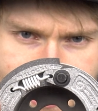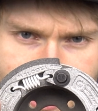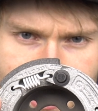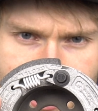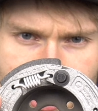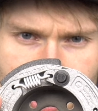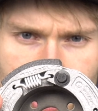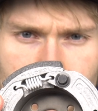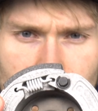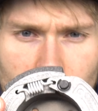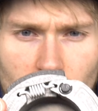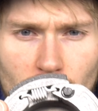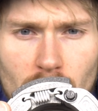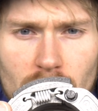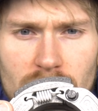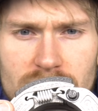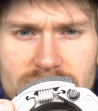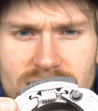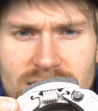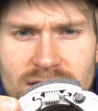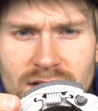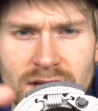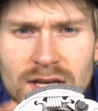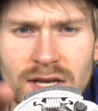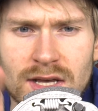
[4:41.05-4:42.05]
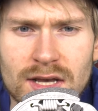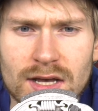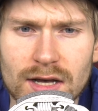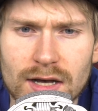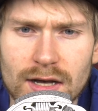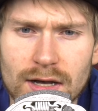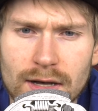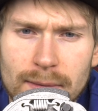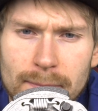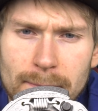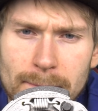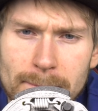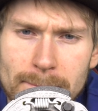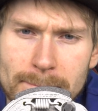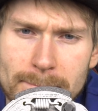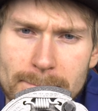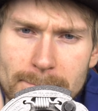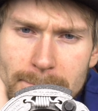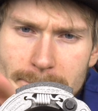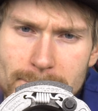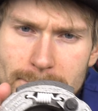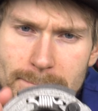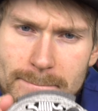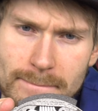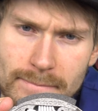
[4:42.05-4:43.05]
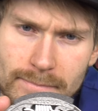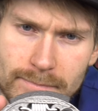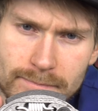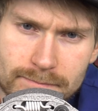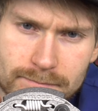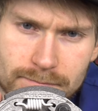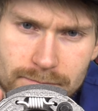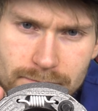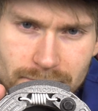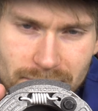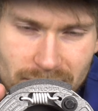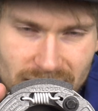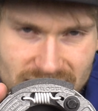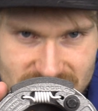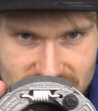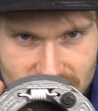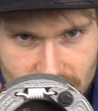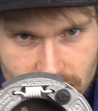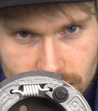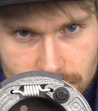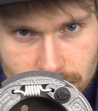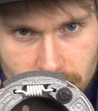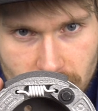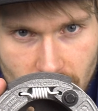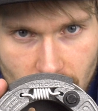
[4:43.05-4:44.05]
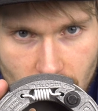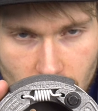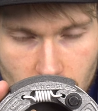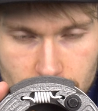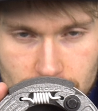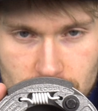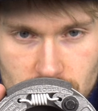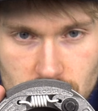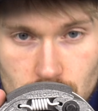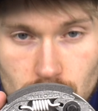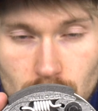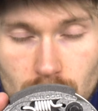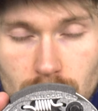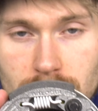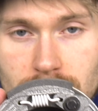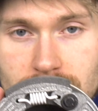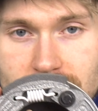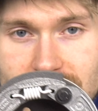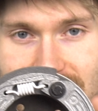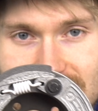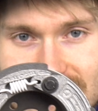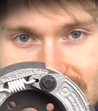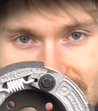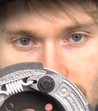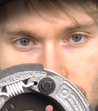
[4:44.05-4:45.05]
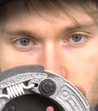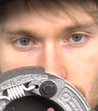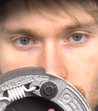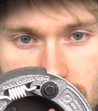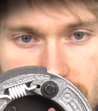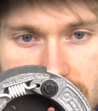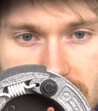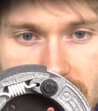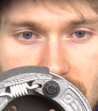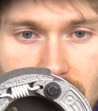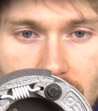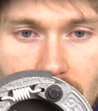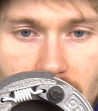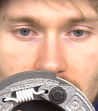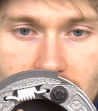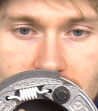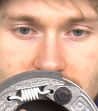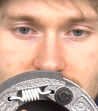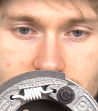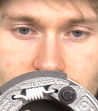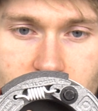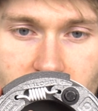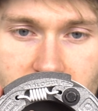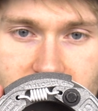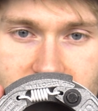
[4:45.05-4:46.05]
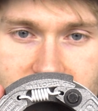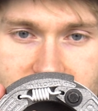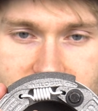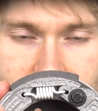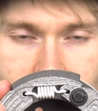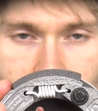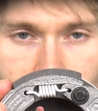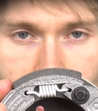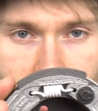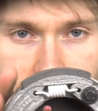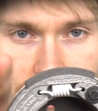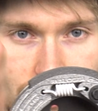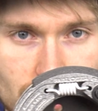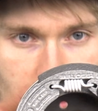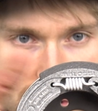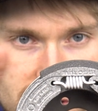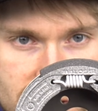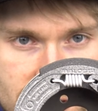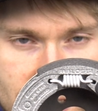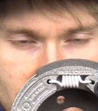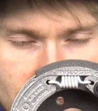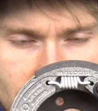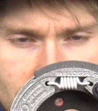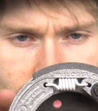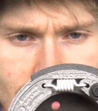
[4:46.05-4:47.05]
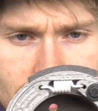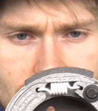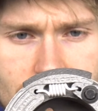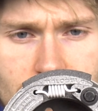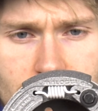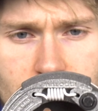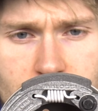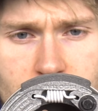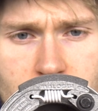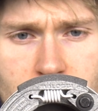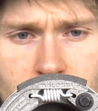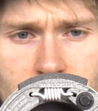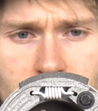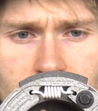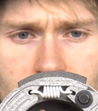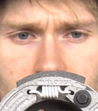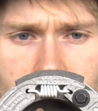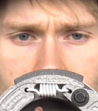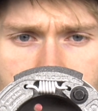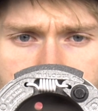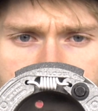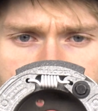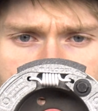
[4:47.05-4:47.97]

als Sport. Ähm, bessere Belagmischung ist natürlich klar als bei jetzt einer günstigen äh,